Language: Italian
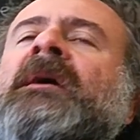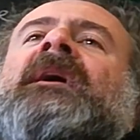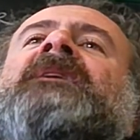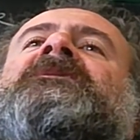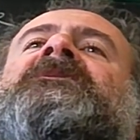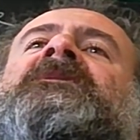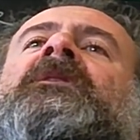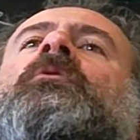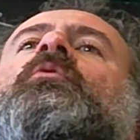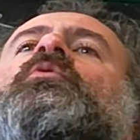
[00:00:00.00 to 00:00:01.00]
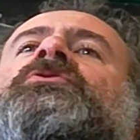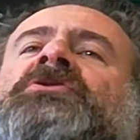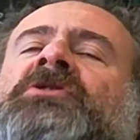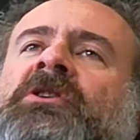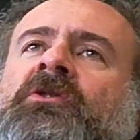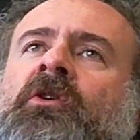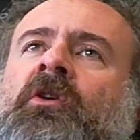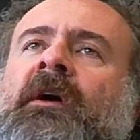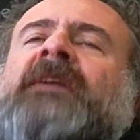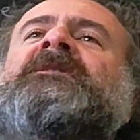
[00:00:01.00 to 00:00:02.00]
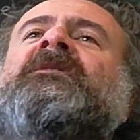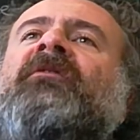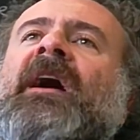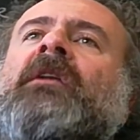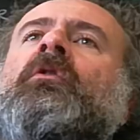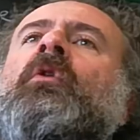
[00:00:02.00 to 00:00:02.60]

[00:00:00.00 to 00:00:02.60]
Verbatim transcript: che si uccidono, che si fanno